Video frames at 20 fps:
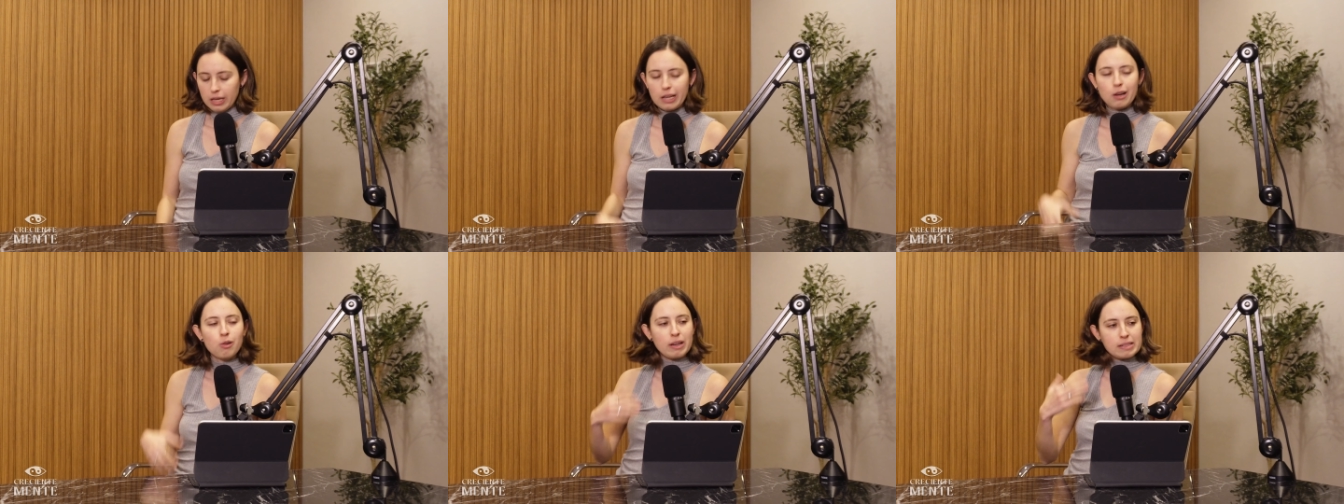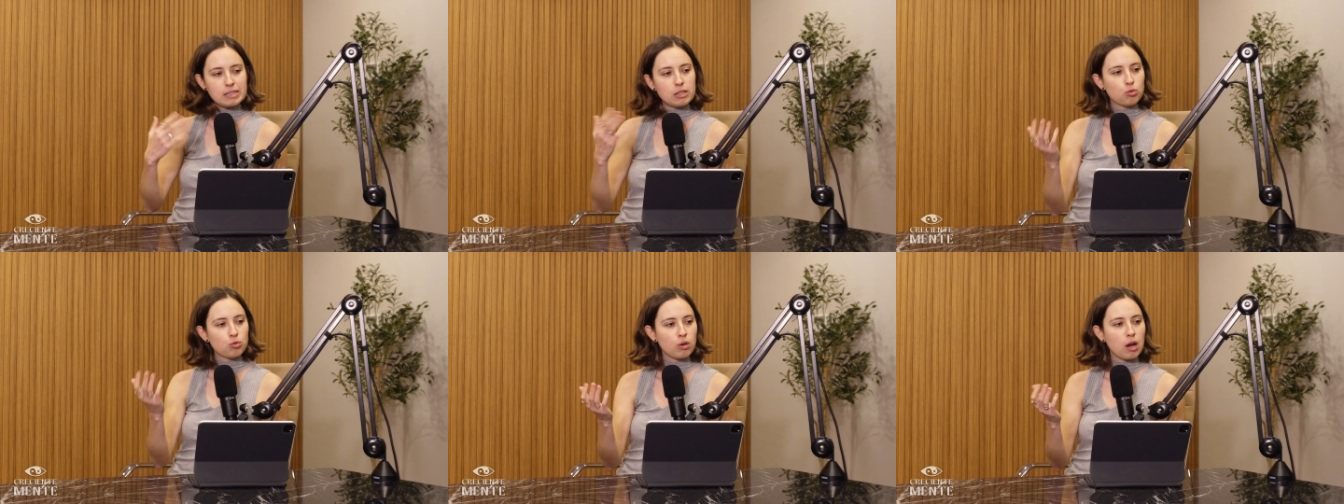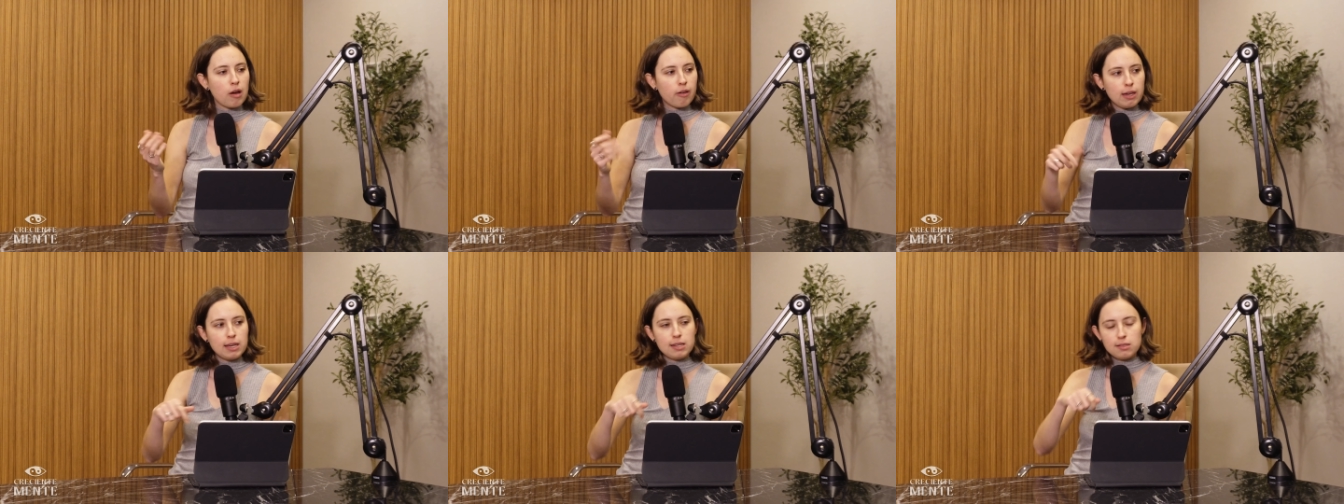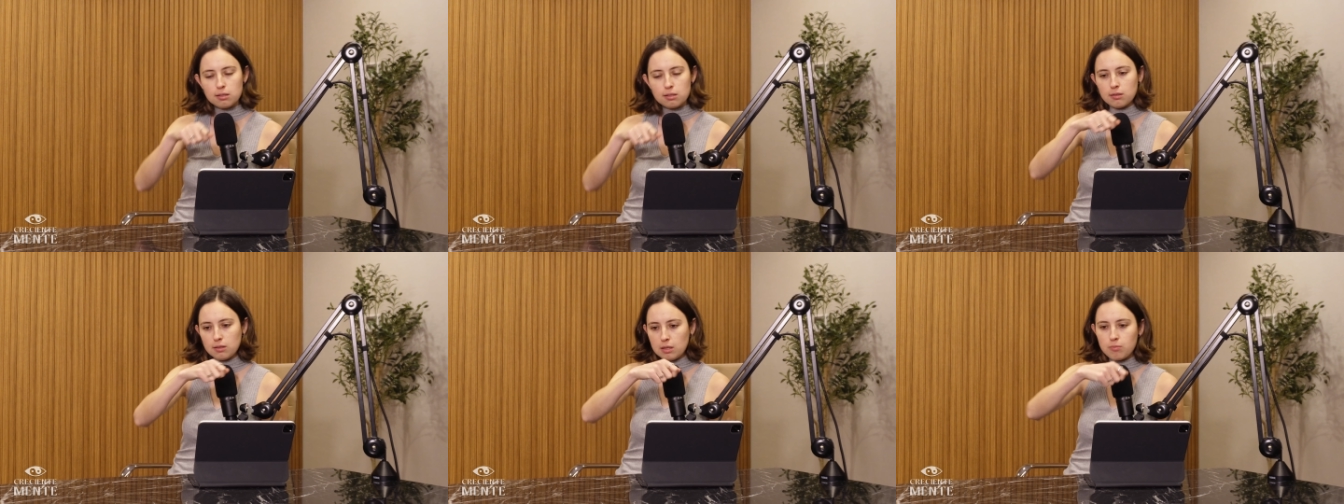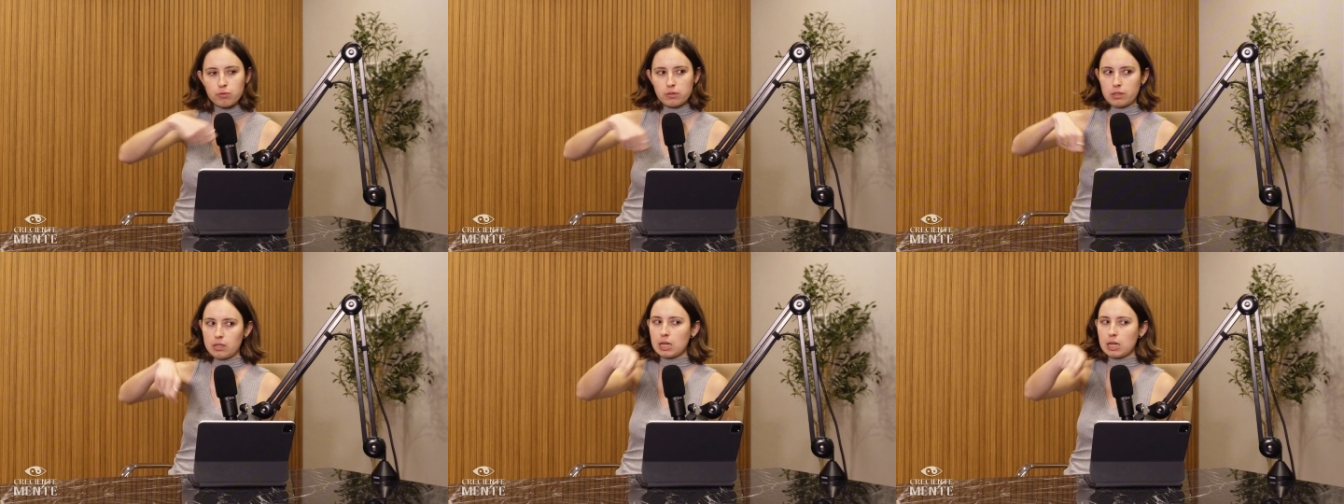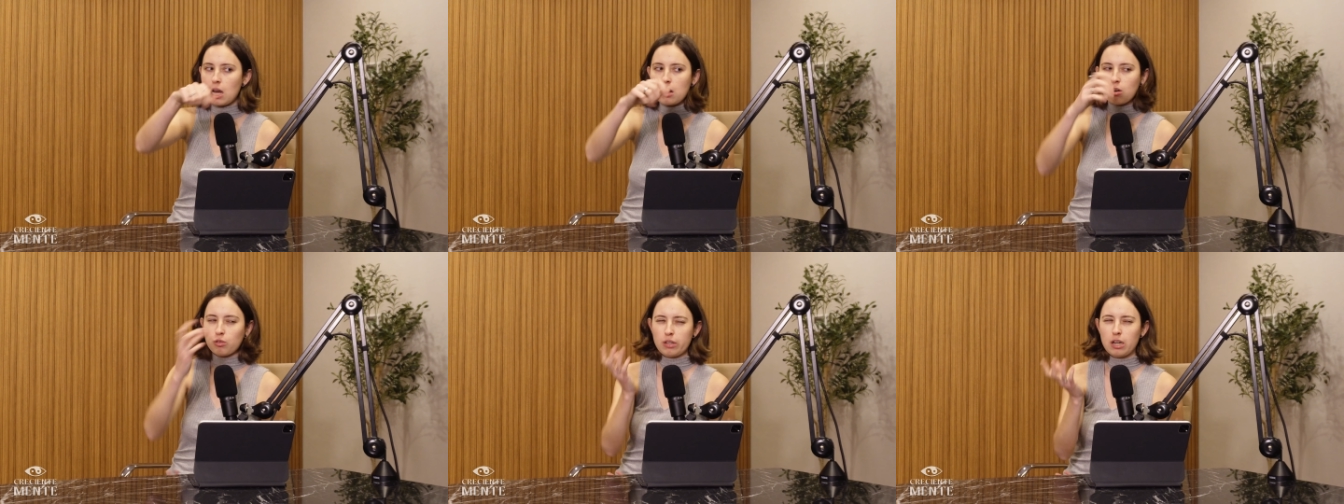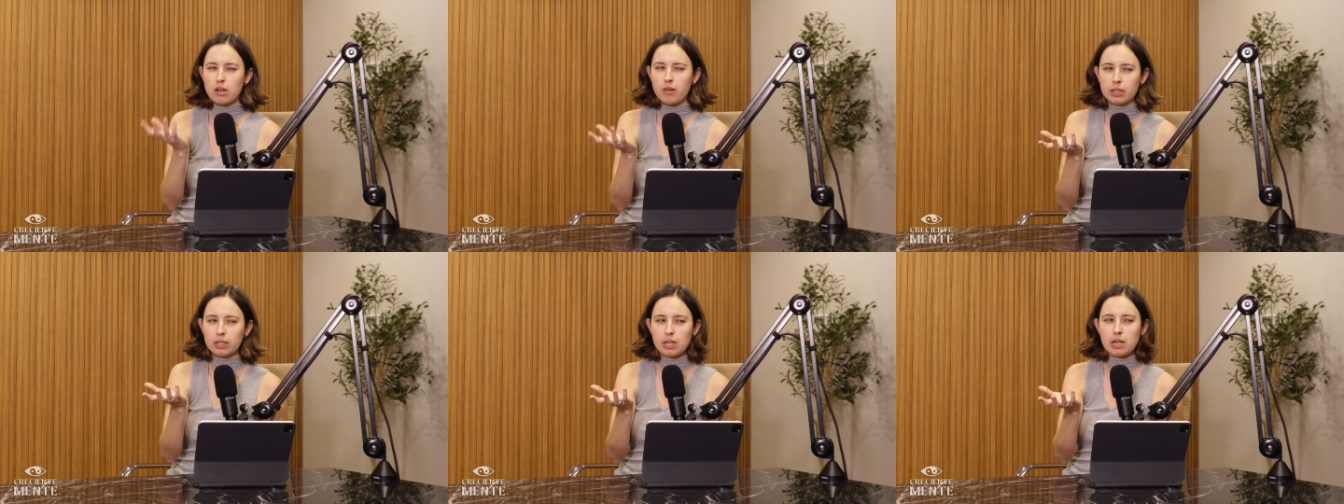lo haces una vez y pues el
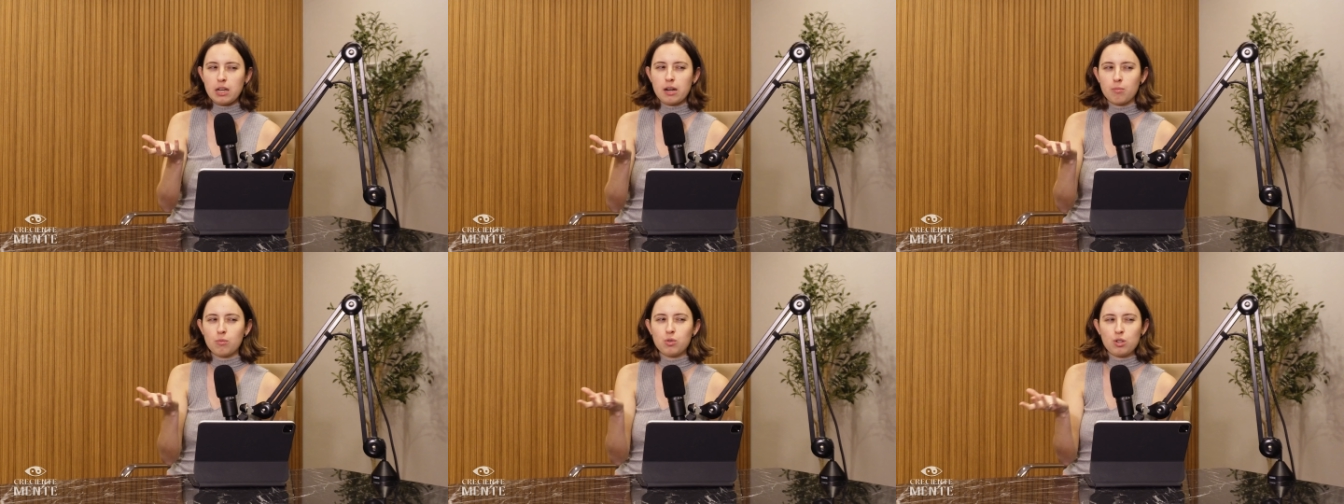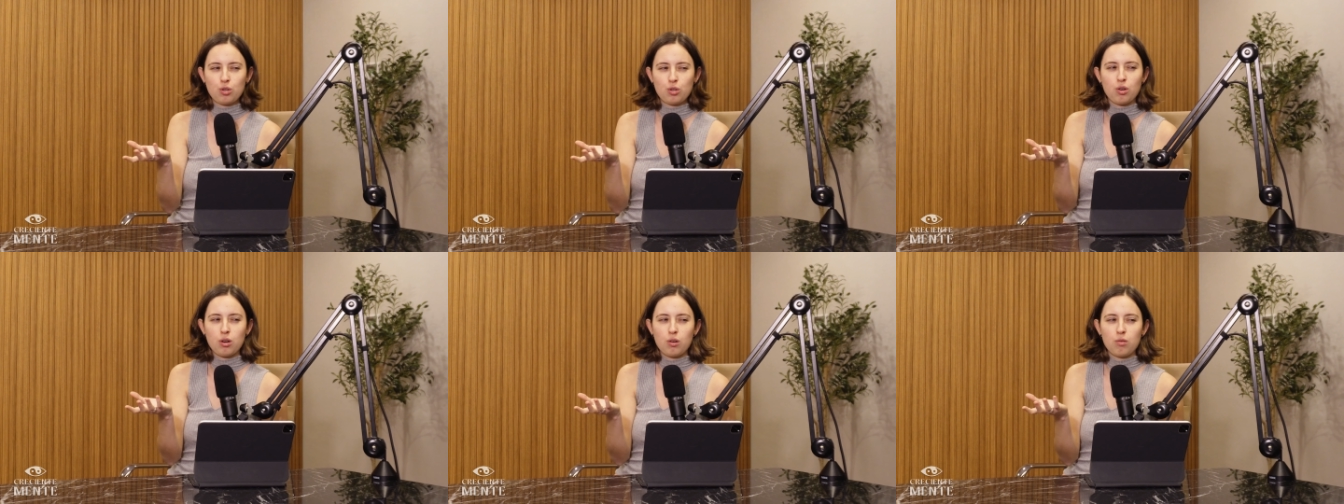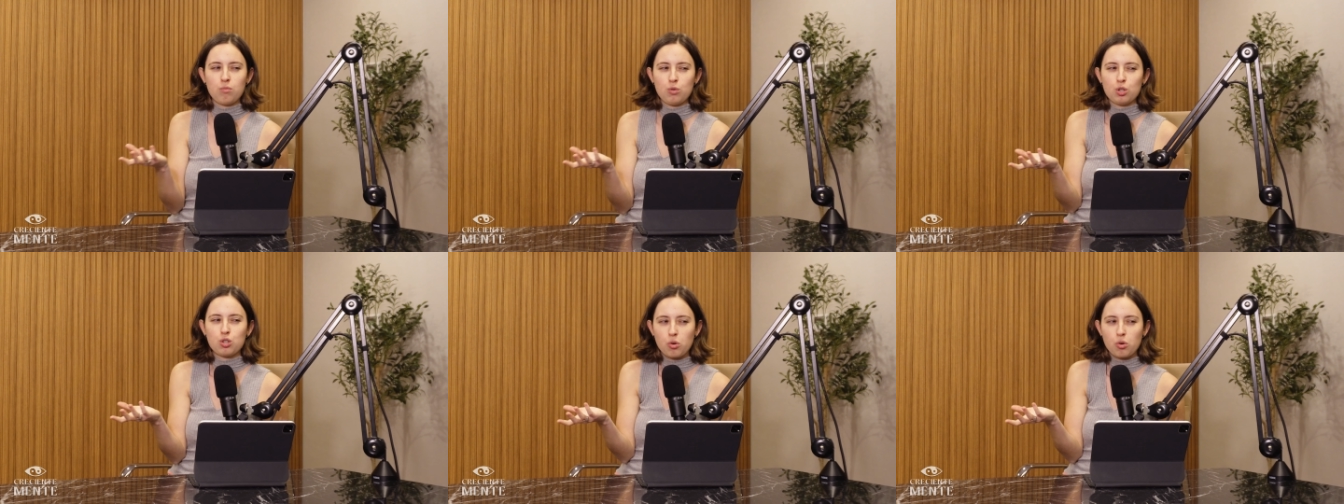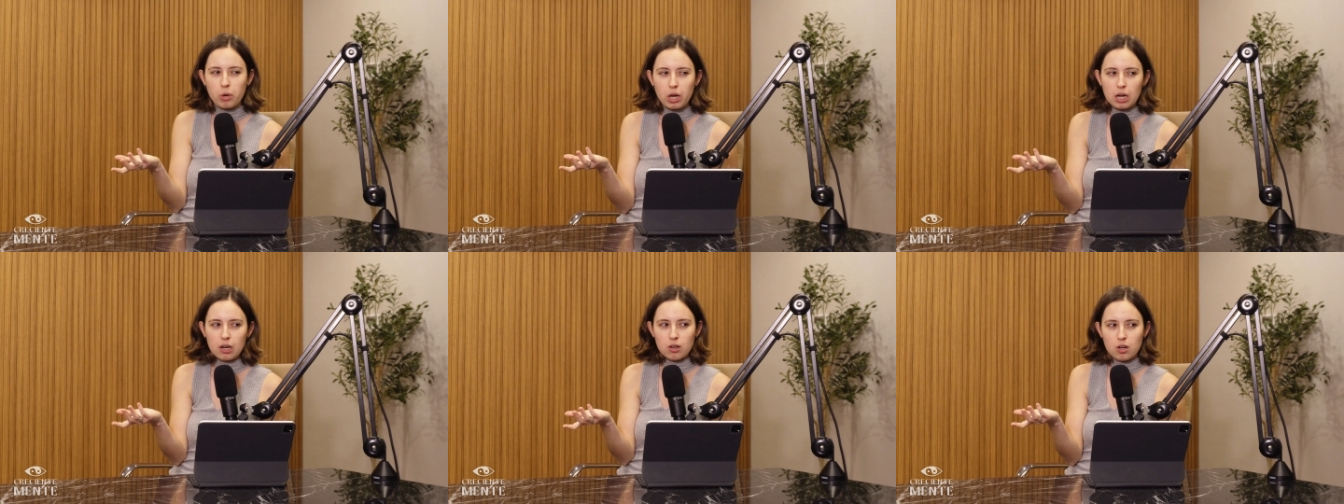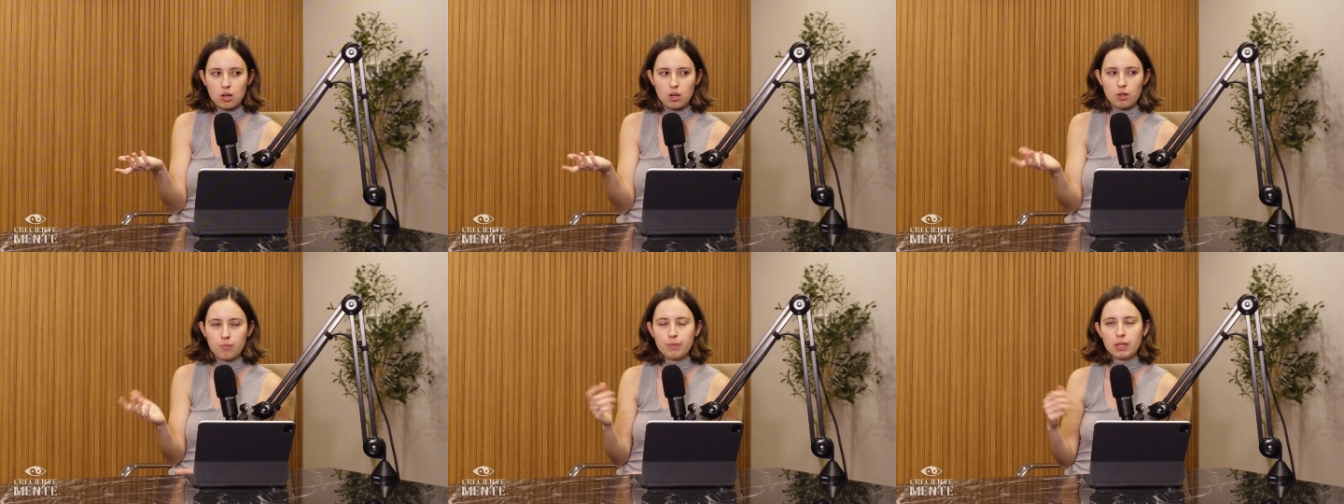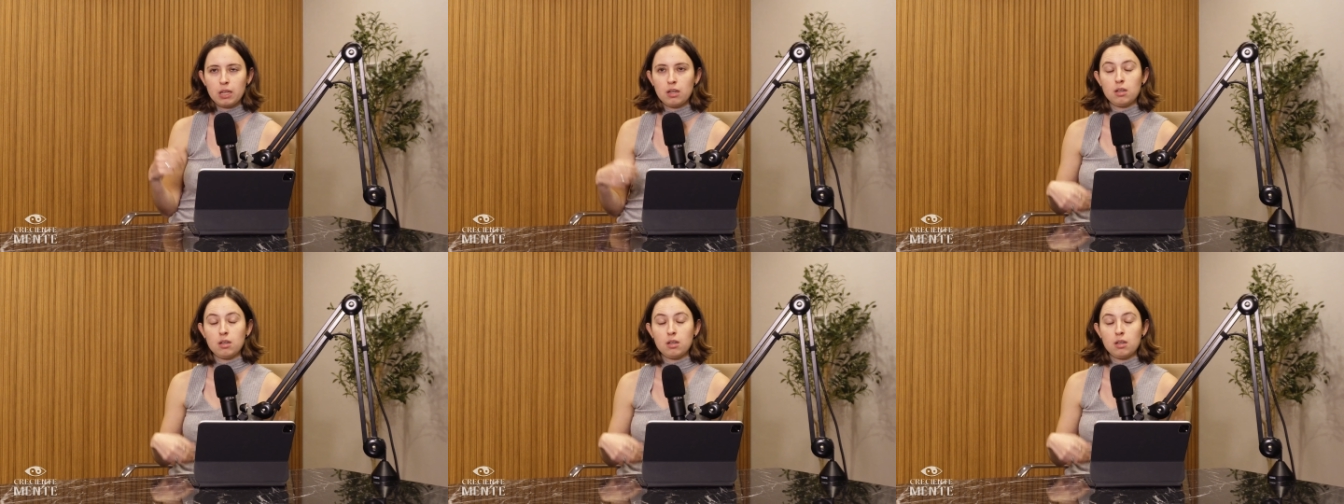carrusel no va a tener mucho, mucho vuelo, ¿no?